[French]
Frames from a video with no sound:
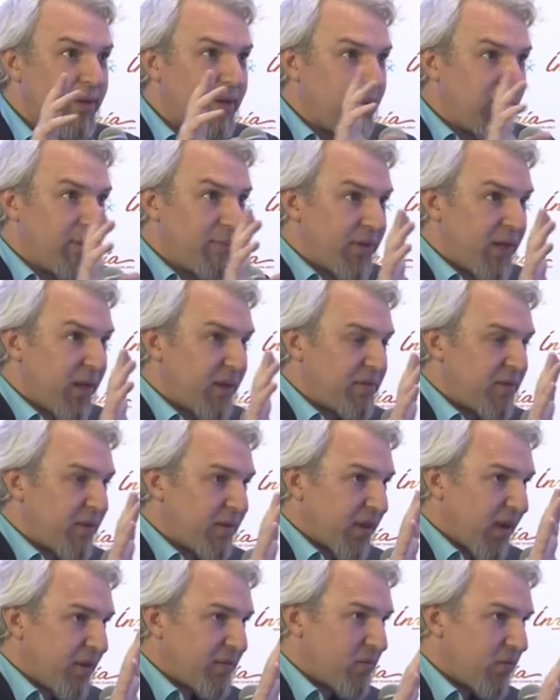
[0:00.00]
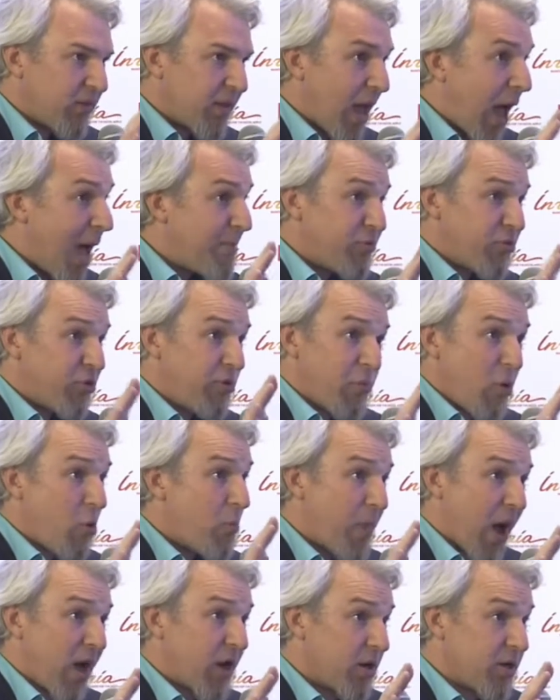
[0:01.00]
qui, de manière assez intéressante, est absolument
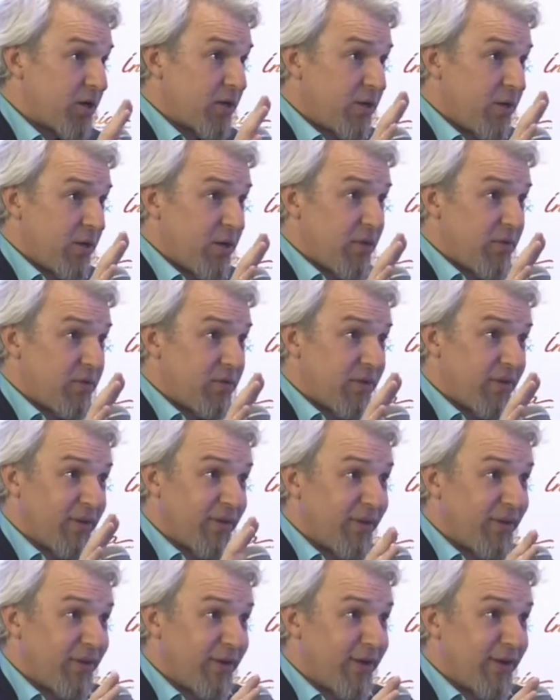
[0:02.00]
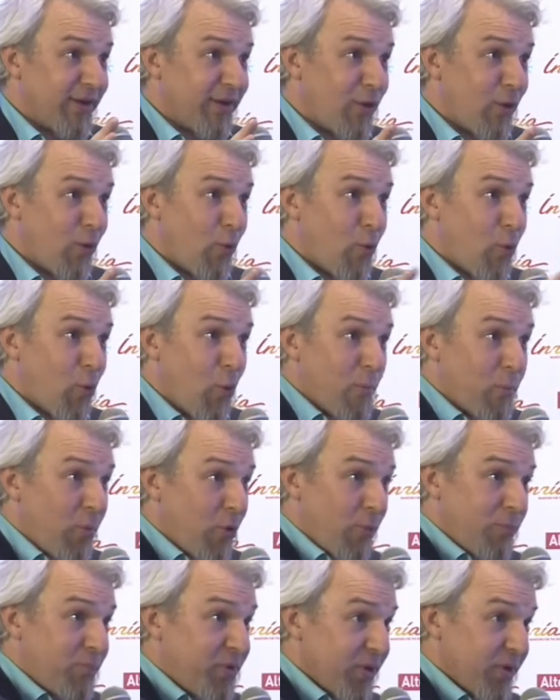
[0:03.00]
opaque. C'est-à-dire qu'on
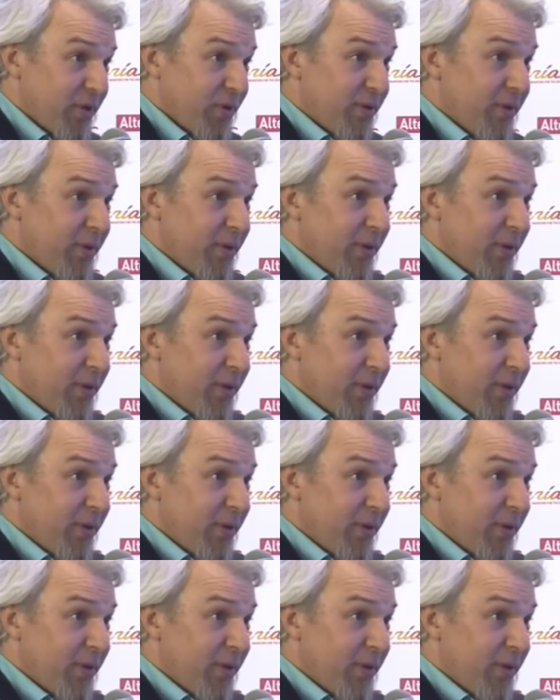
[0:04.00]
comprend bien